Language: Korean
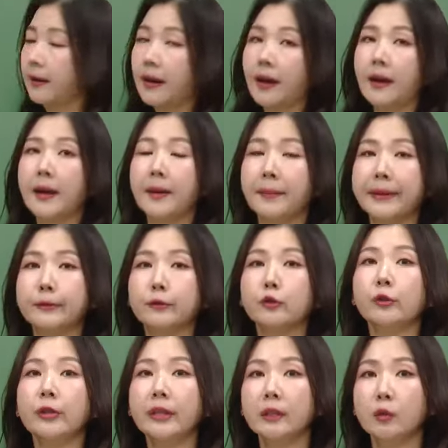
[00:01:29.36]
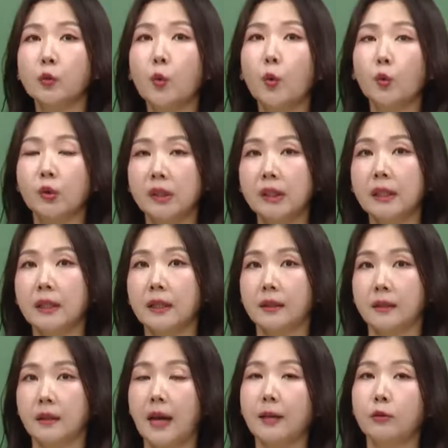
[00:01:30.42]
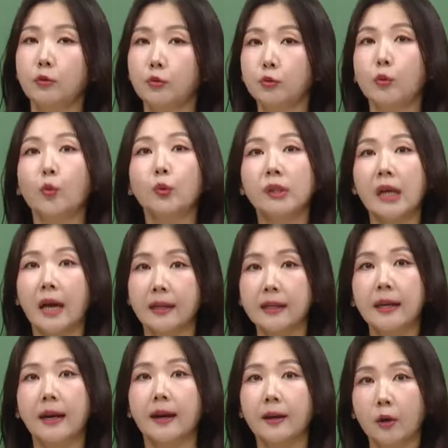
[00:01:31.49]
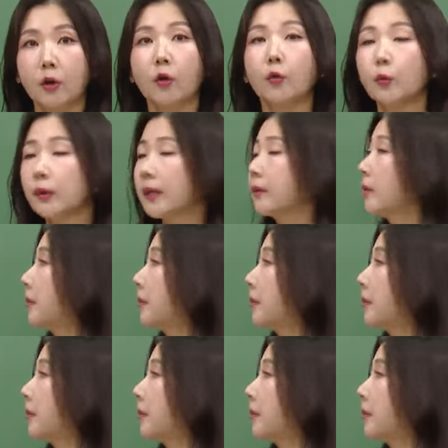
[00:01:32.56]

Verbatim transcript: 그러니까 배출되는 곳이 한 두 곳이 아니야. 여러 곳에서